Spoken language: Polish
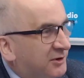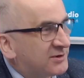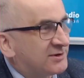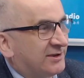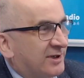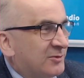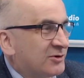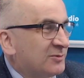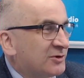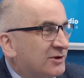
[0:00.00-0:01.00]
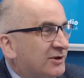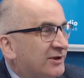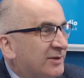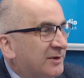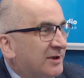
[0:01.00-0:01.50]
tak może, może
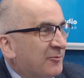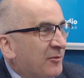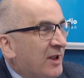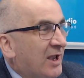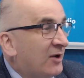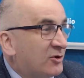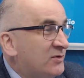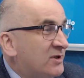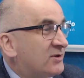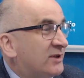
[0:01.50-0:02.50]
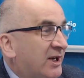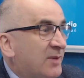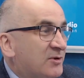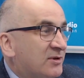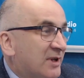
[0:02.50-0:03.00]
dodam. Ale oczywiście jest to
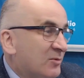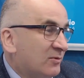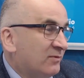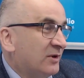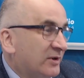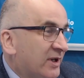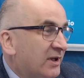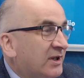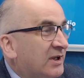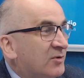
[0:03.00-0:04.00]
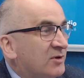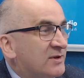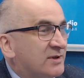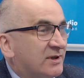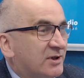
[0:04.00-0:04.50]
najlepszy tak, w wielu rankingach
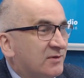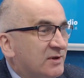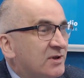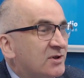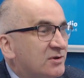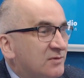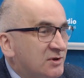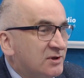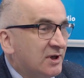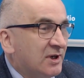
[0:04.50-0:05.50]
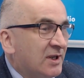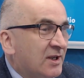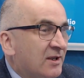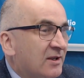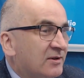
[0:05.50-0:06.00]
uniwersytet na świecie i mhm. rzeczywiście
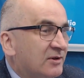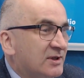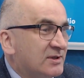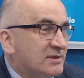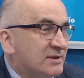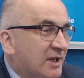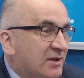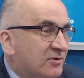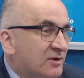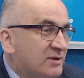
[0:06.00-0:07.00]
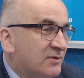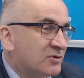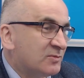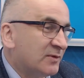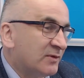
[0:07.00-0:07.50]
to jest ten, który stworzył
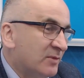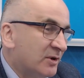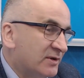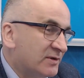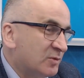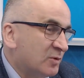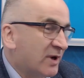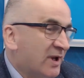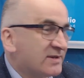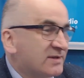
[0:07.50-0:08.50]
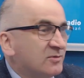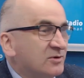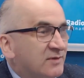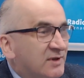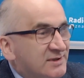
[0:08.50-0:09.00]
pewien model współpracy
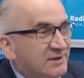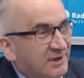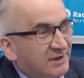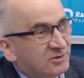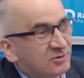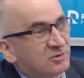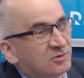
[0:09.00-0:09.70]
uniwersytetu,